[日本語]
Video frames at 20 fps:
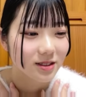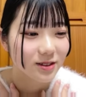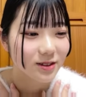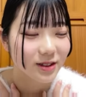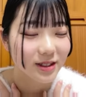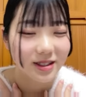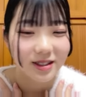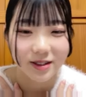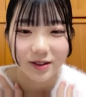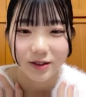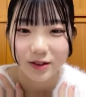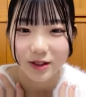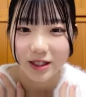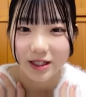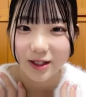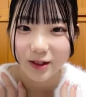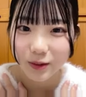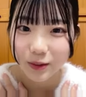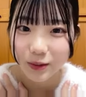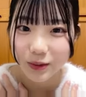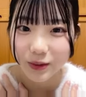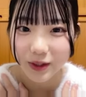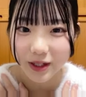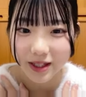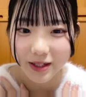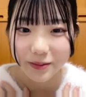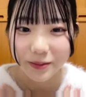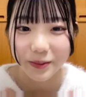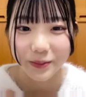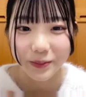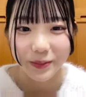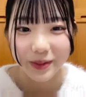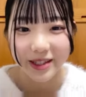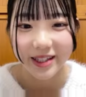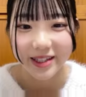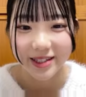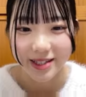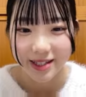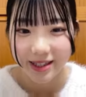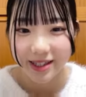そうなんていうのできることは多分
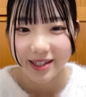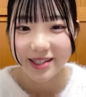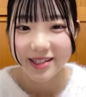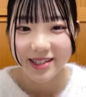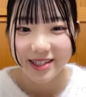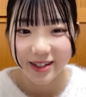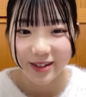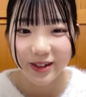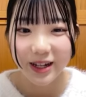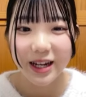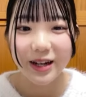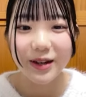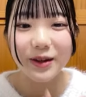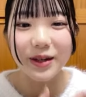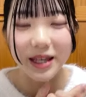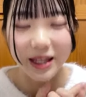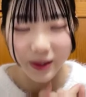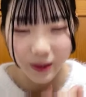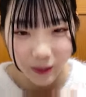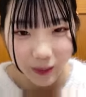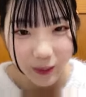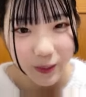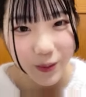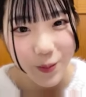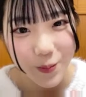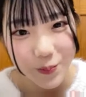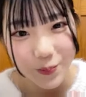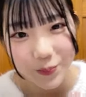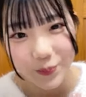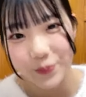な絶対してくれるけど、